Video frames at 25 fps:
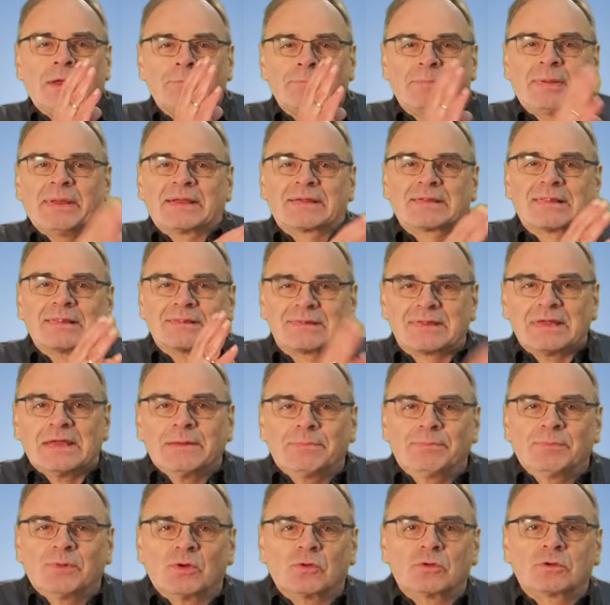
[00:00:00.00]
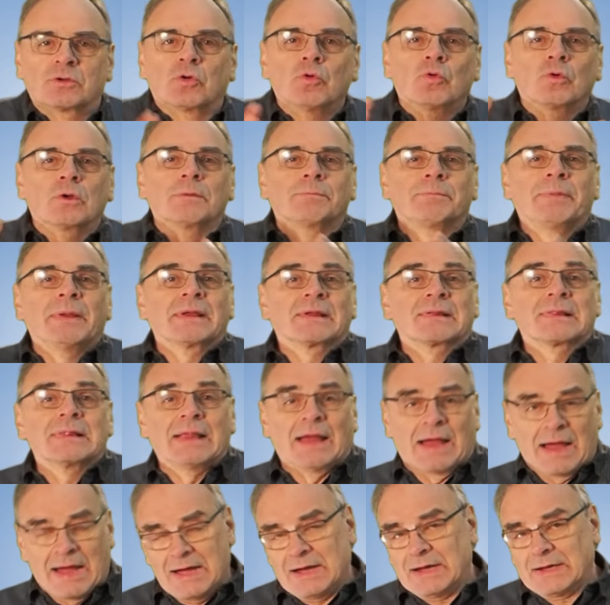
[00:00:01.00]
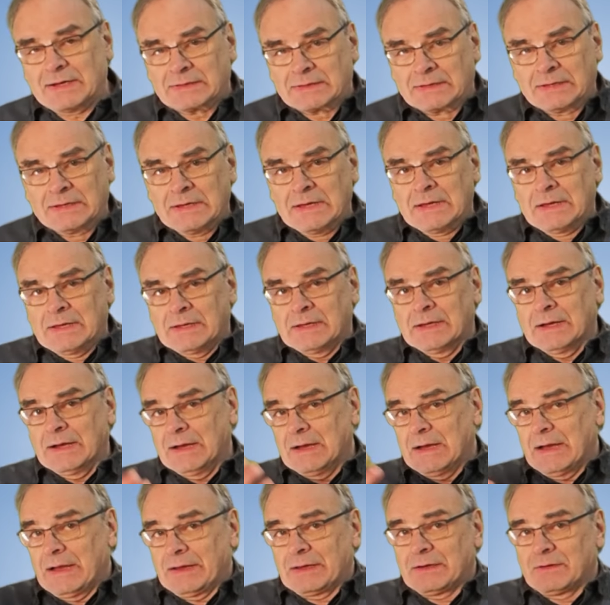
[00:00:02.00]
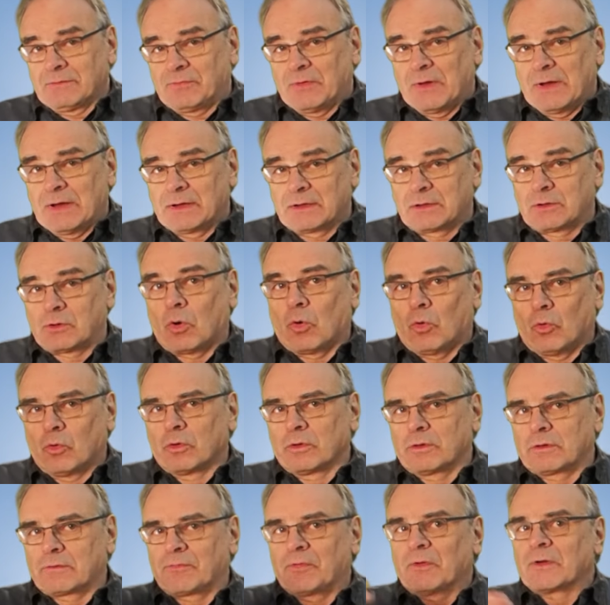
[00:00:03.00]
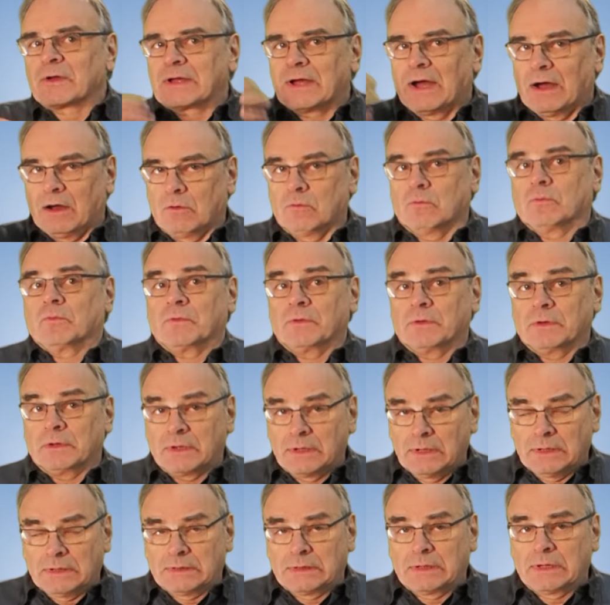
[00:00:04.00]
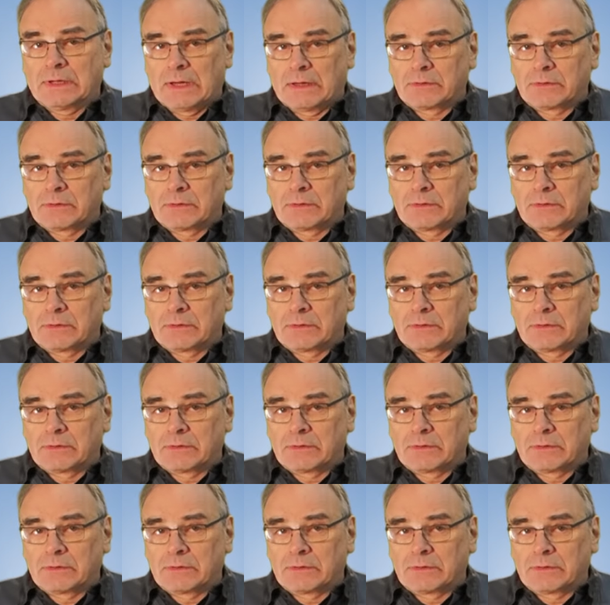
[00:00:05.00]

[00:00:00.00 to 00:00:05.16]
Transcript: Pixel 7 und Google Pixel 8 ja einfach groß verkaufen. Ja.